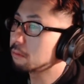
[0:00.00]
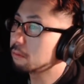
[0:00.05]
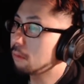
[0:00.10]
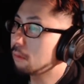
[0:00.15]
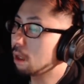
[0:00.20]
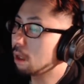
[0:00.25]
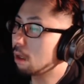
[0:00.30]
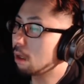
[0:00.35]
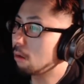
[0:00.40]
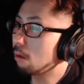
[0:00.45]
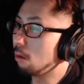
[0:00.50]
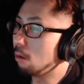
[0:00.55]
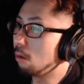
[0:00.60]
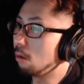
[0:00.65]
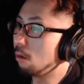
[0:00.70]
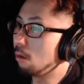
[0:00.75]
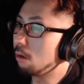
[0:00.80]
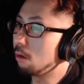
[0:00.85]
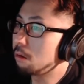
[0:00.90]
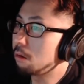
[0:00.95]
なんか
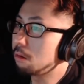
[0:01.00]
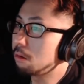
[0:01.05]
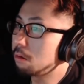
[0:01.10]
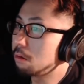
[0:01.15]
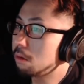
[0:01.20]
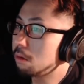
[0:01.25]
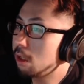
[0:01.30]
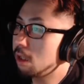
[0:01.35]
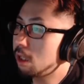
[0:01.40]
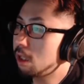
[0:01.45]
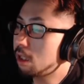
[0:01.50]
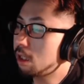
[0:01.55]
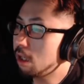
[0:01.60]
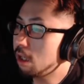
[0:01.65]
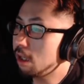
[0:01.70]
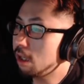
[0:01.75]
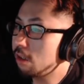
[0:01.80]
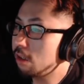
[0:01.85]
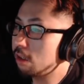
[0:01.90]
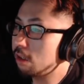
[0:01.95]
こう一
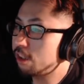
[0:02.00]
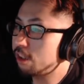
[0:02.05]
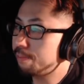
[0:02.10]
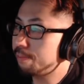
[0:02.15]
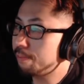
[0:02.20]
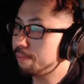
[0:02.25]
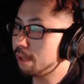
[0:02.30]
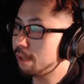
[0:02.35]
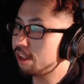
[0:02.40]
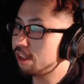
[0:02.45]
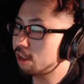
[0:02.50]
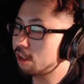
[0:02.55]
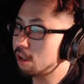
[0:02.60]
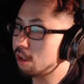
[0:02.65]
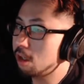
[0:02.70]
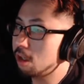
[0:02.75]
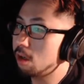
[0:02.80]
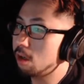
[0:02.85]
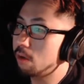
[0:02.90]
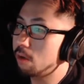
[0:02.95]
回失敗した
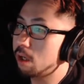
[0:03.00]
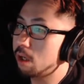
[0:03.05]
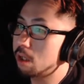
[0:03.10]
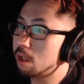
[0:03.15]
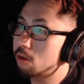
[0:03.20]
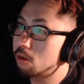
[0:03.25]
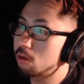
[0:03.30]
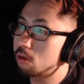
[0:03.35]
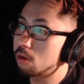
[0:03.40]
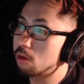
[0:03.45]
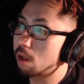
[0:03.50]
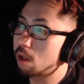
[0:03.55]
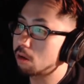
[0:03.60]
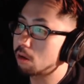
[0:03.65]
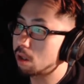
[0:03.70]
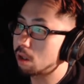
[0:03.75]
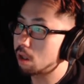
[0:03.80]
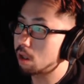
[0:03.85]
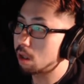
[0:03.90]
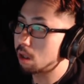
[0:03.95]
人間は強くなる
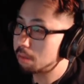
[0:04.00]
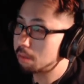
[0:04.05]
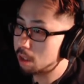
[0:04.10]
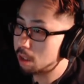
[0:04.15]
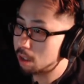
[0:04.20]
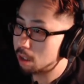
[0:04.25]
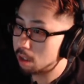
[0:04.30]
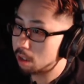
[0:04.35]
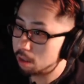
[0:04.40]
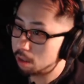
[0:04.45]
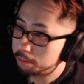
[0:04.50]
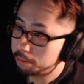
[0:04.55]
んだなみたいな。